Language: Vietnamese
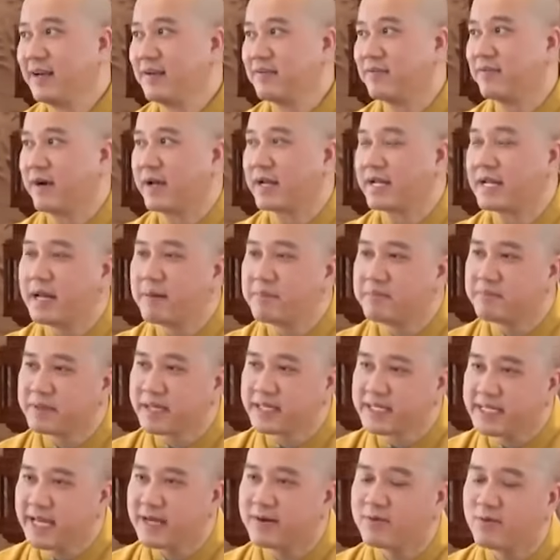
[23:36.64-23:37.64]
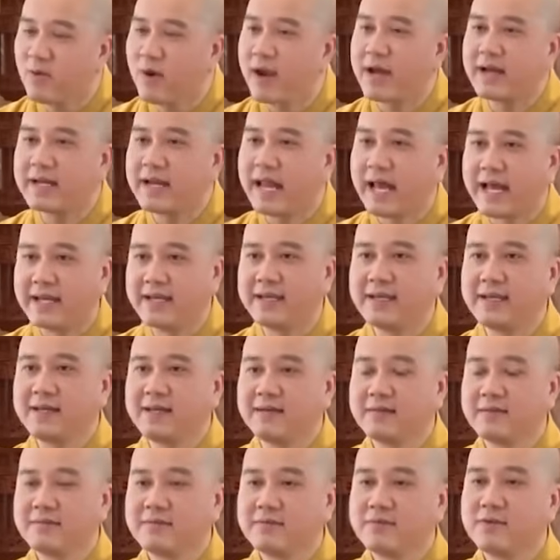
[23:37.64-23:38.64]
và năm cái giác quan này
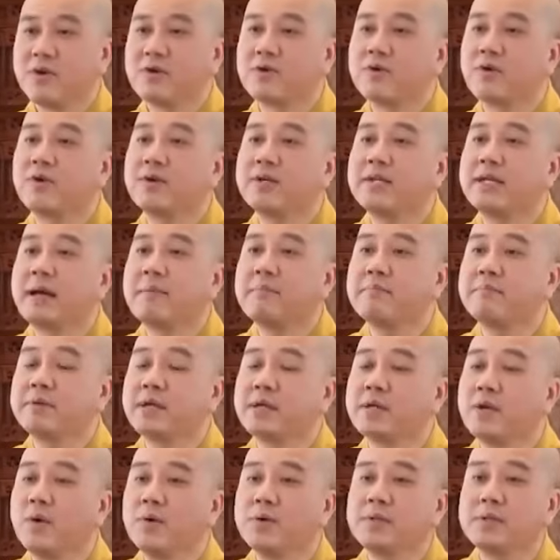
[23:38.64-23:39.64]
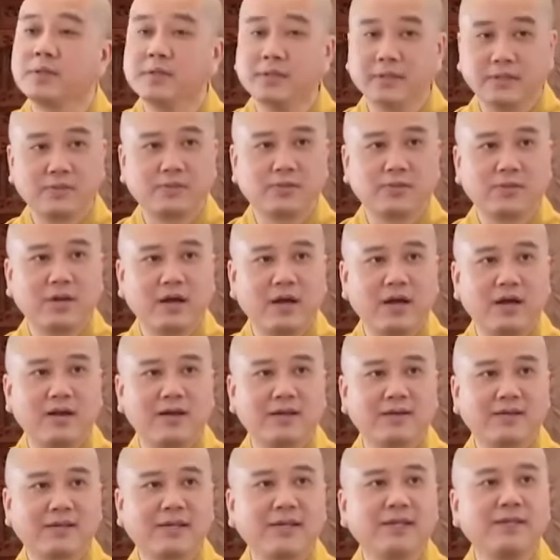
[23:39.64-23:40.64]
á nó có năm cái đối tượng của nó
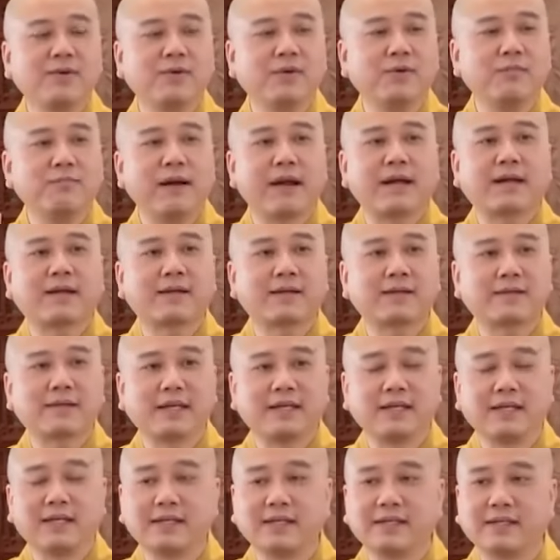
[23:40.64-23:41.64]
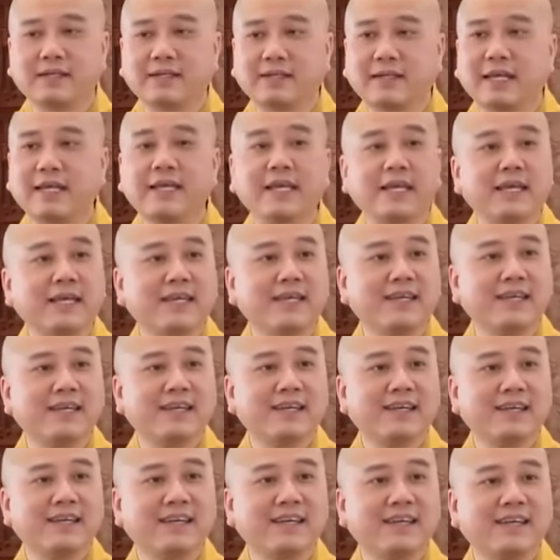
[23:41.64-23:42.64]
thí dụ mắt thì cái gì
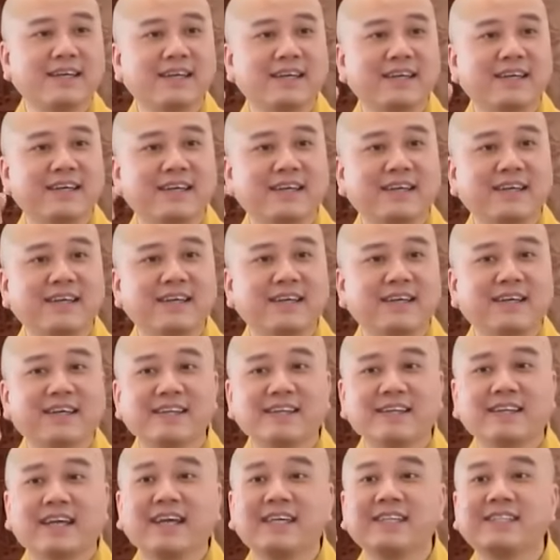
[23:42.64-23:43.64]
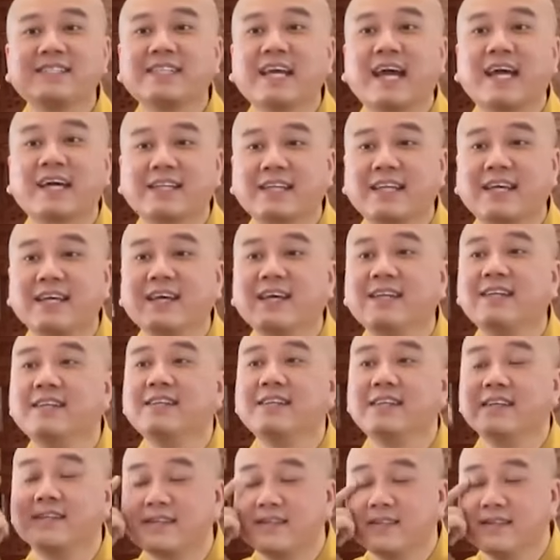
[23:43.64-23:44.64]
thấy sắc thấy
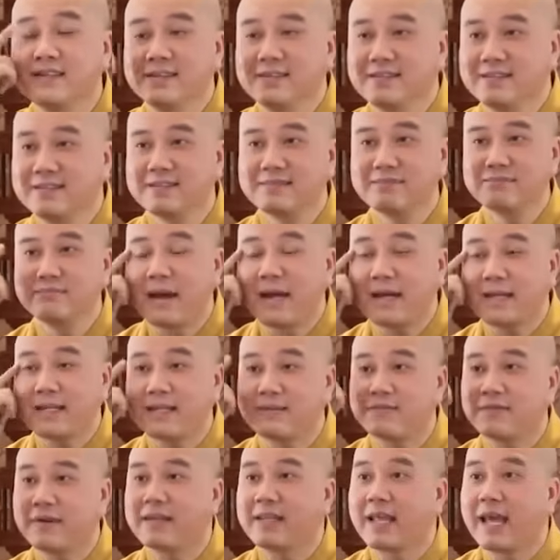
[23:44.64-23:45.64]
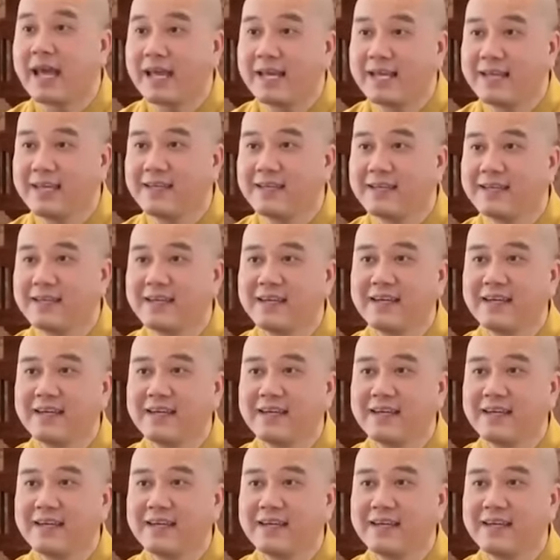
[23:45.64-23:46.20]
hình thấy tướng mắt thì phải thấy